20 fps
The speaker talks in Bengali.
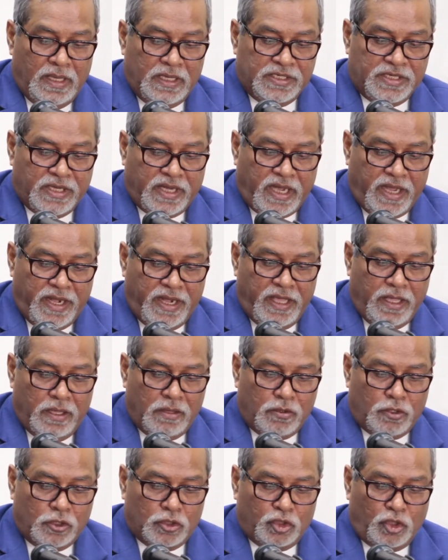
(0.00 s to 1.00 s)
সেখানে
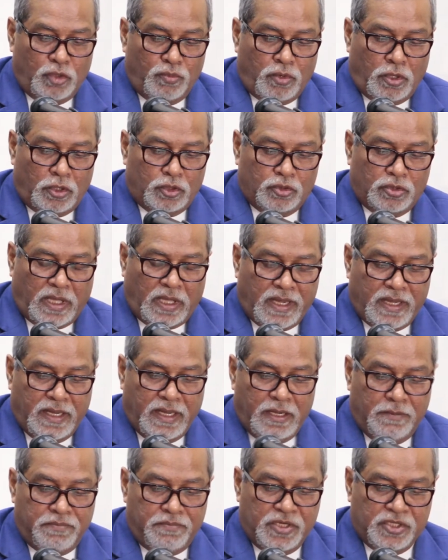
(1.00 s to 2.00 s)
কর্তব্যরত
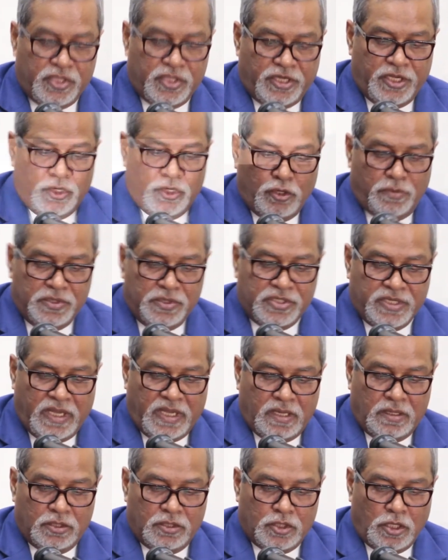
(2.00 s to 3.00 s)
থাকেন প্রিজাইডিং
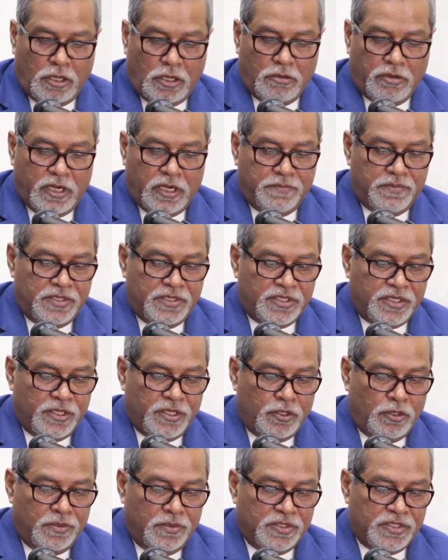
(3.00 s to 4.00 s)
অফিসার সহকারী
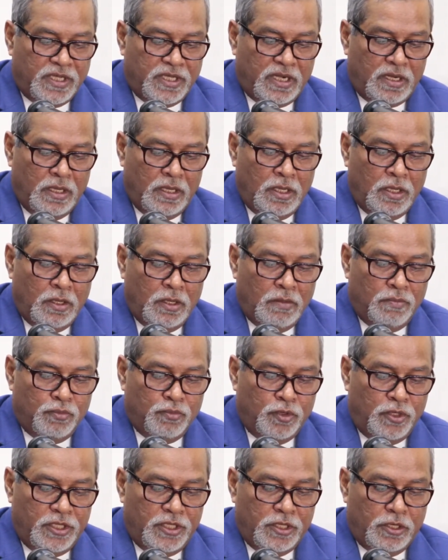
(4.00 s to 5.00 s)
প্রিজাইডিং অফিসার
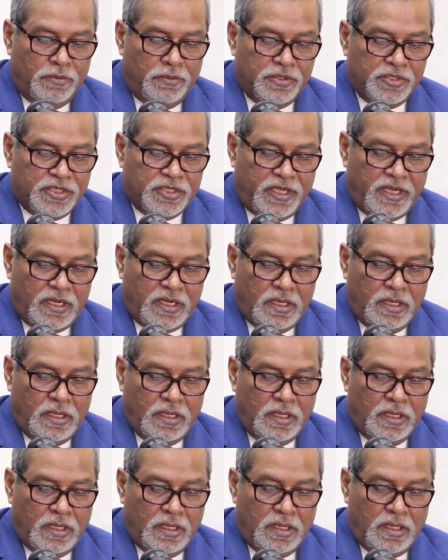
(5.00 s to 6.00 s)
পোলিং অফিসার
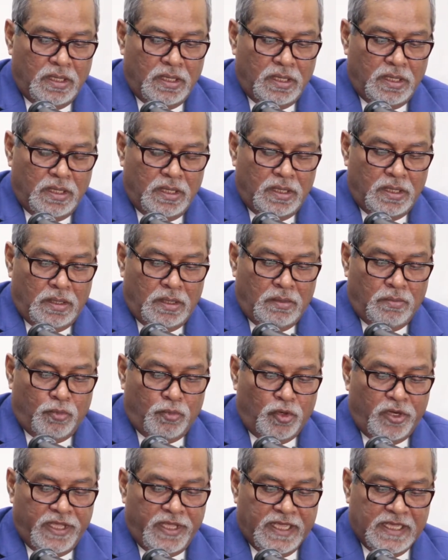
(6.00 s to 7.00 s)

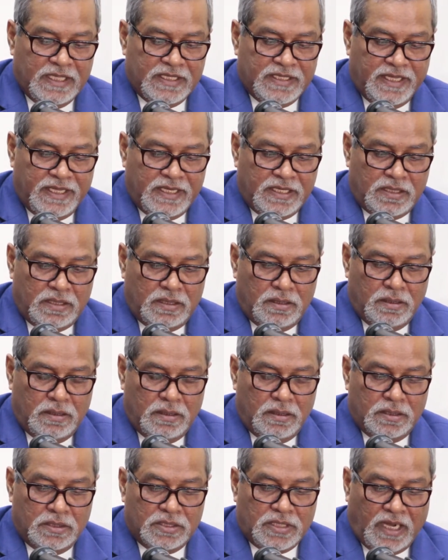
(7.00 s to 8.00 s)
পোলিং এজেন্ট
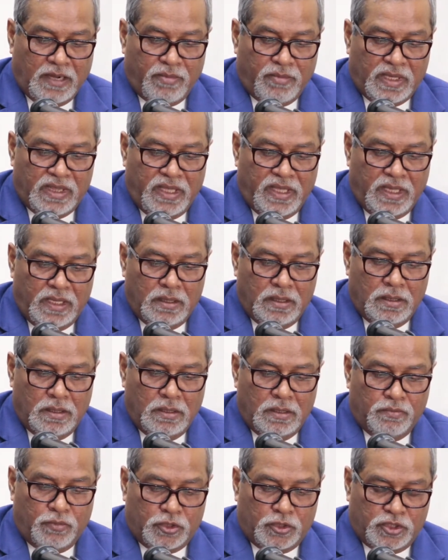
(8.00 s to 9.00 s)
সাংবাদিক
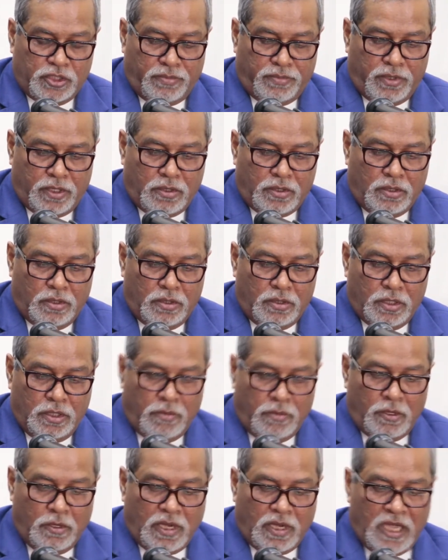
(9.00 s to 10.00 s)
পর্যবেক্ষক
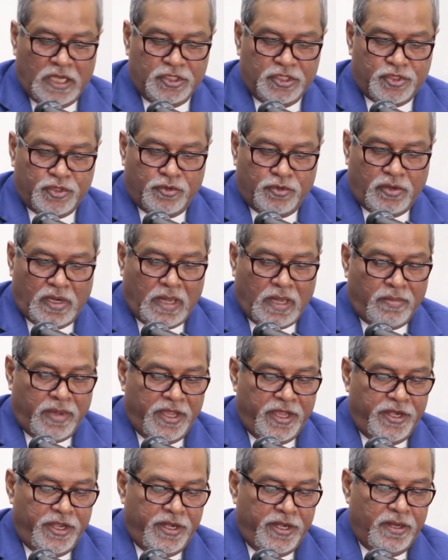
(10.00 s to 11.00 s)
এবং আইন শৃঙ্খলা
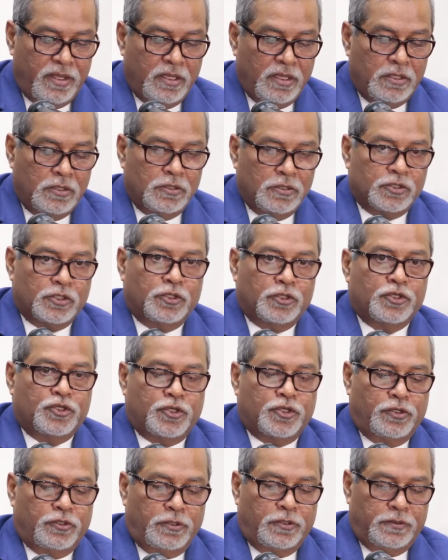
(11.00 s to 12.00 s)
বাহিনীর
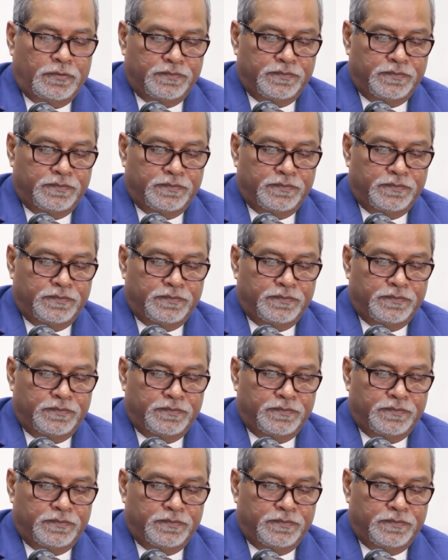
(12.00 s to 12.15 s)
সদস্যগণ